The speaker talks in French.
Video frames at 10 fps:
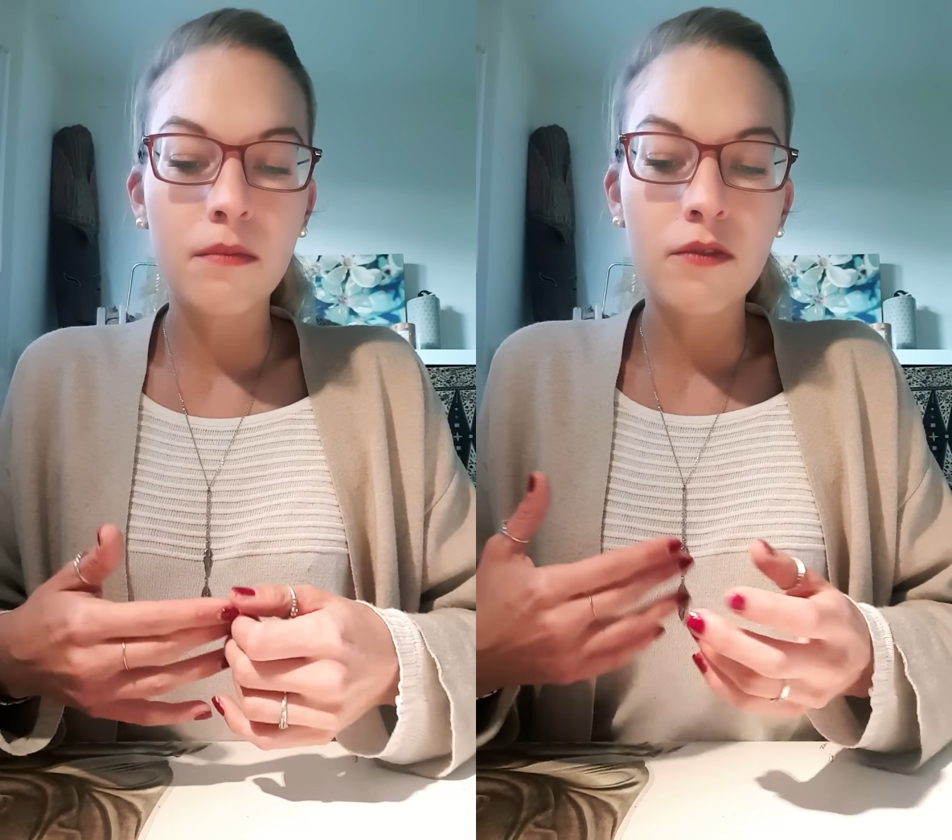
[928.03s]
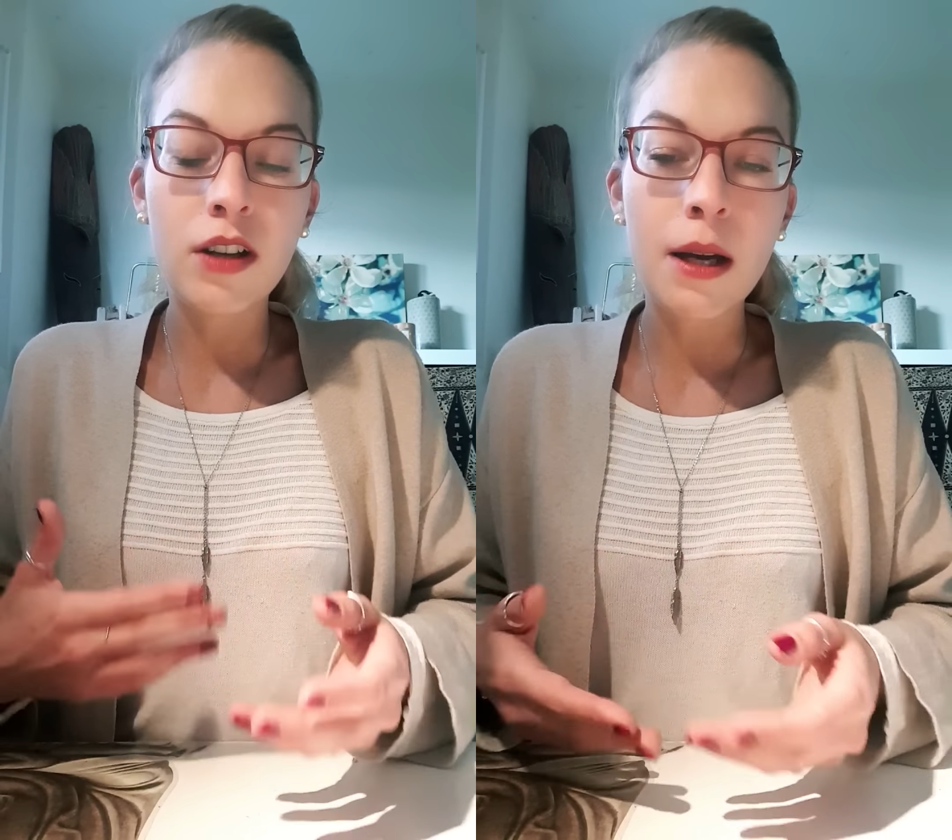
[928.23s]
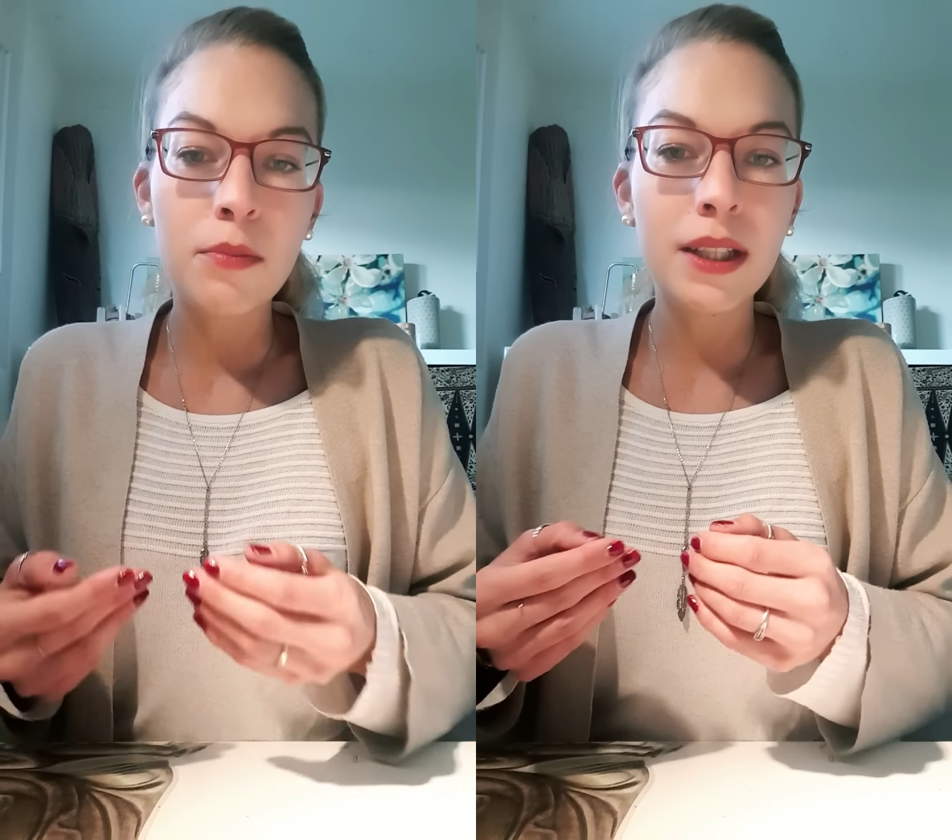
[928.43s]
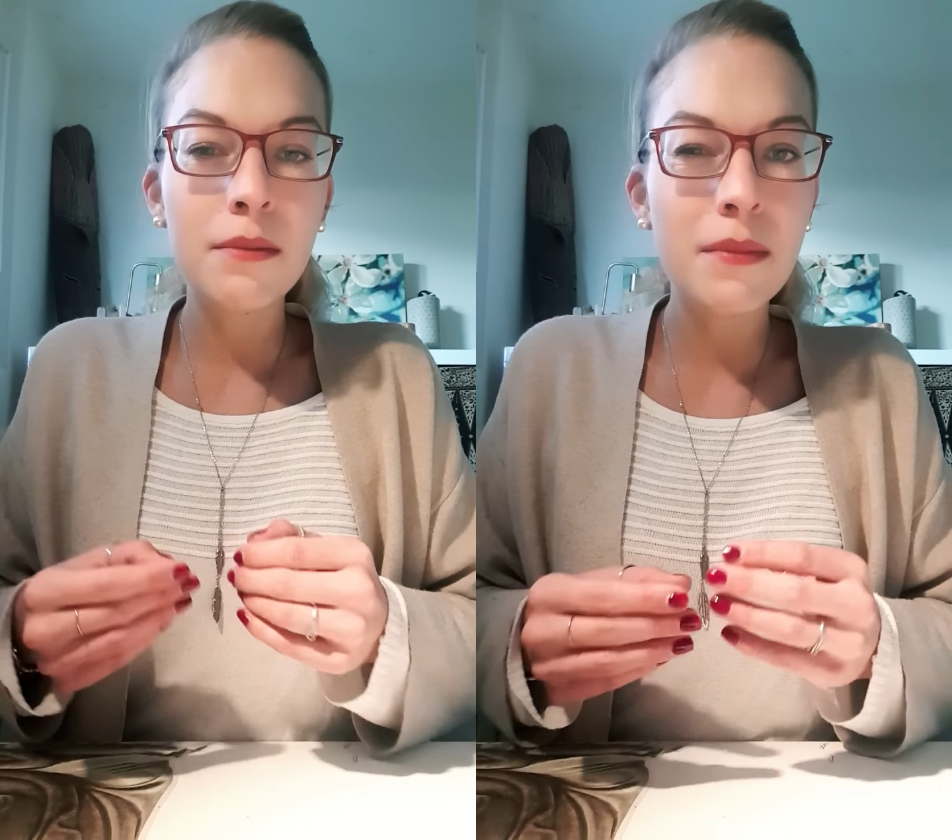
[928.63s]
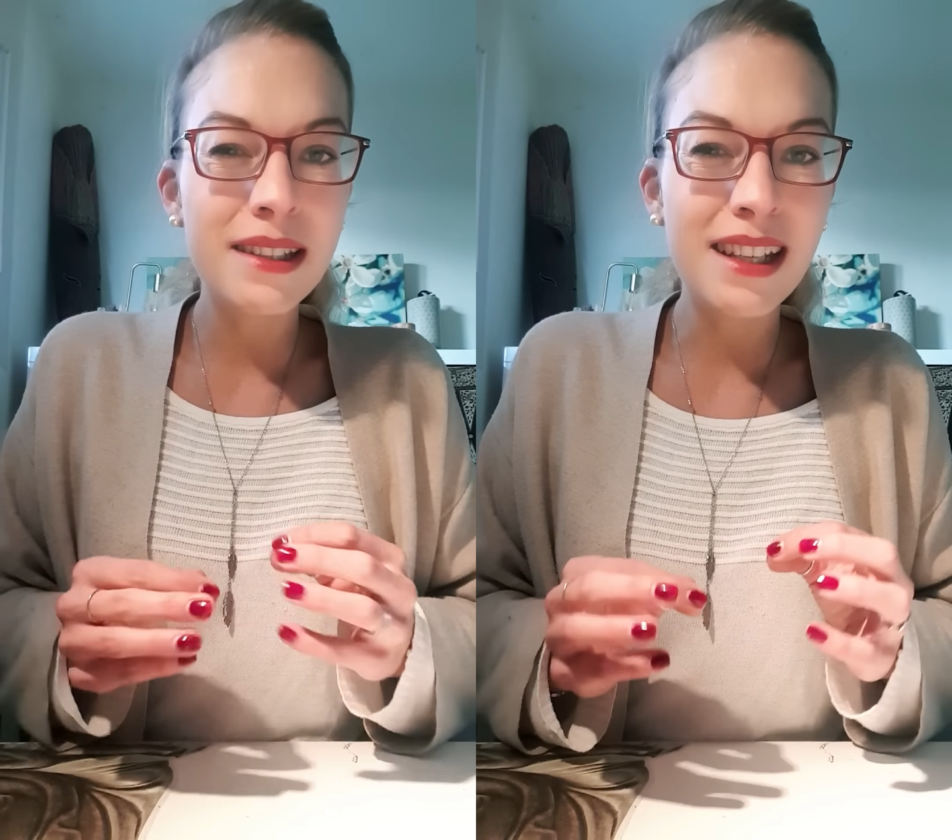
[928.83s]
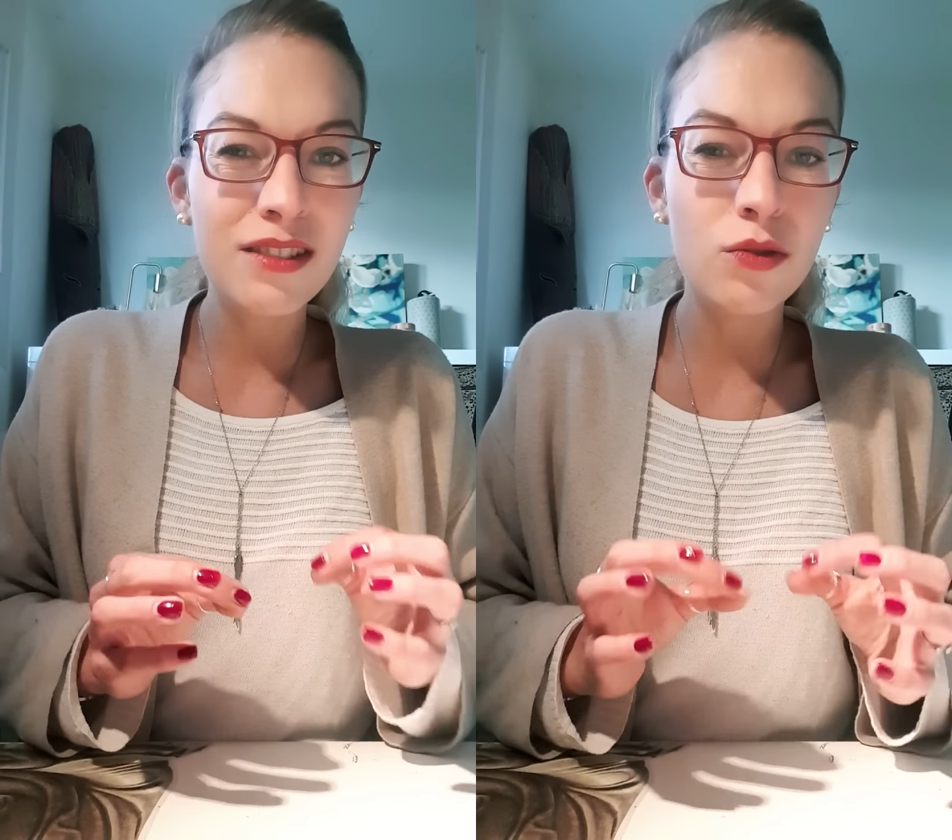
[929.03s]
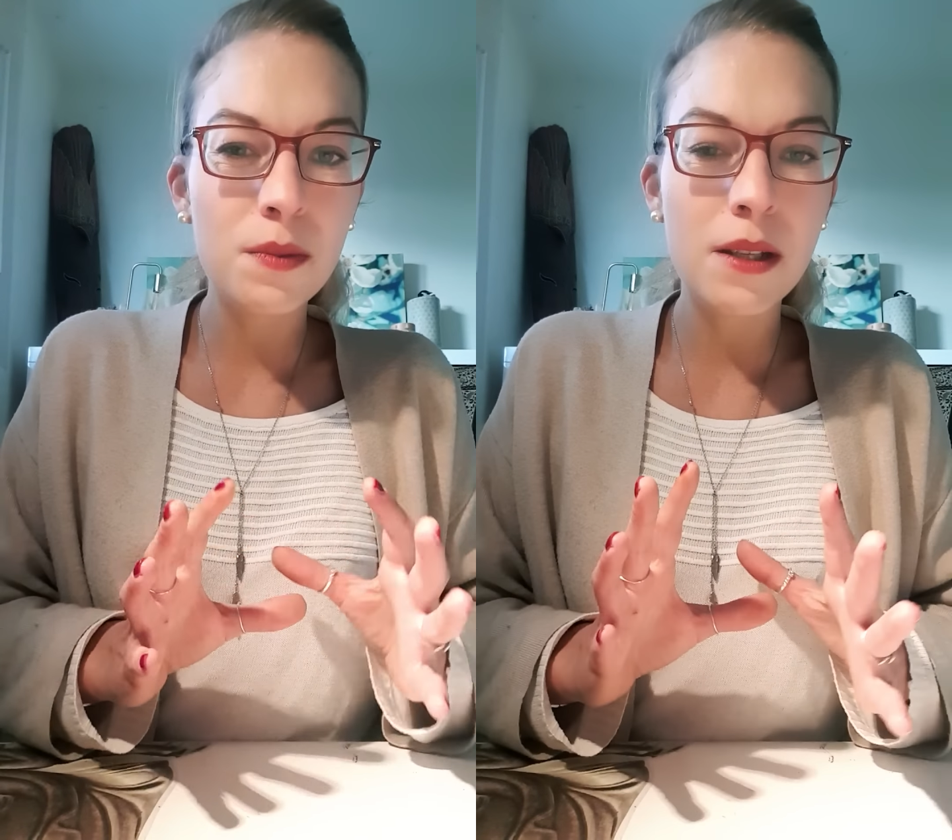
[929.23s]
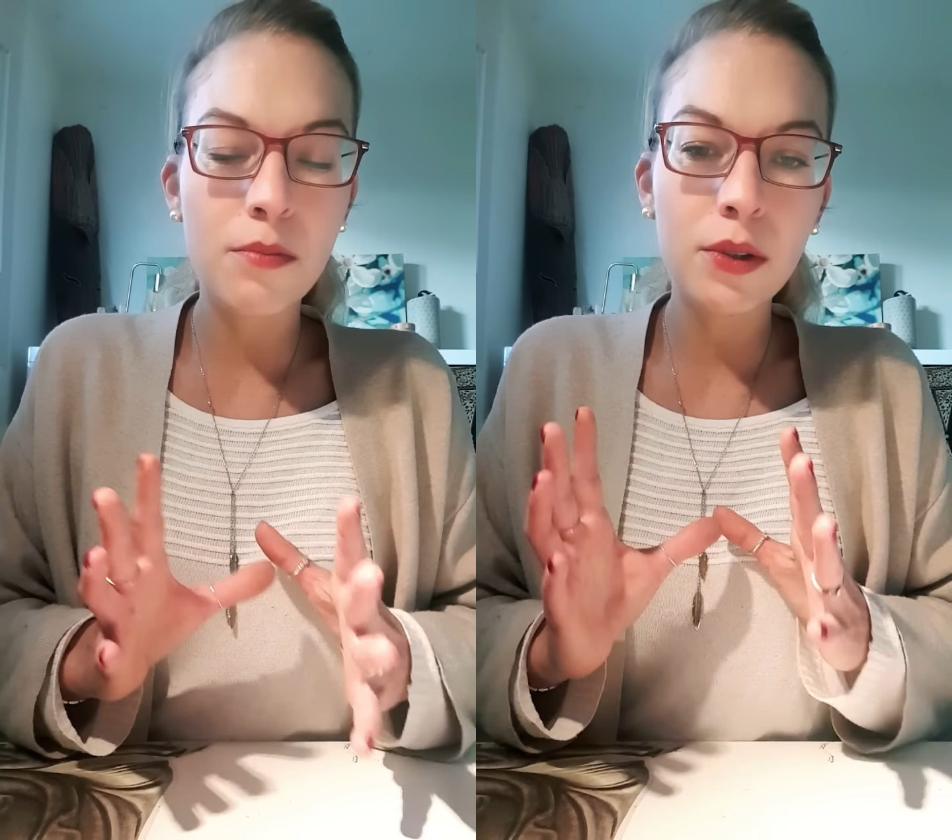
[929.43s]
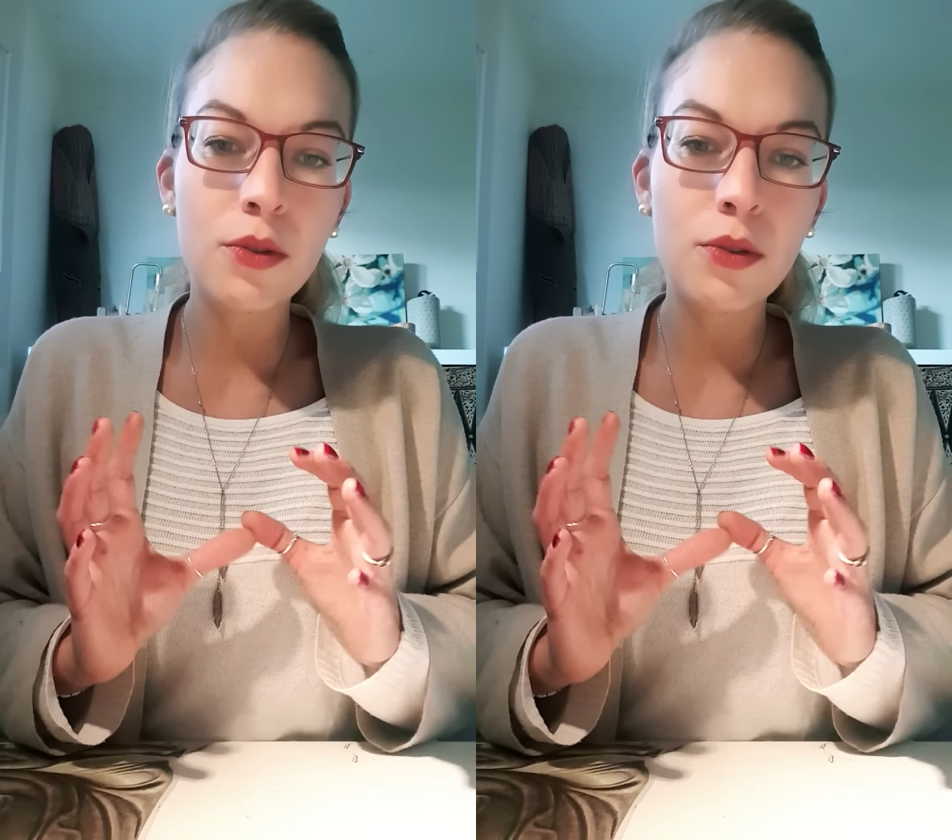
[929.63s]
voilà, peut-être mettez un tout petit peu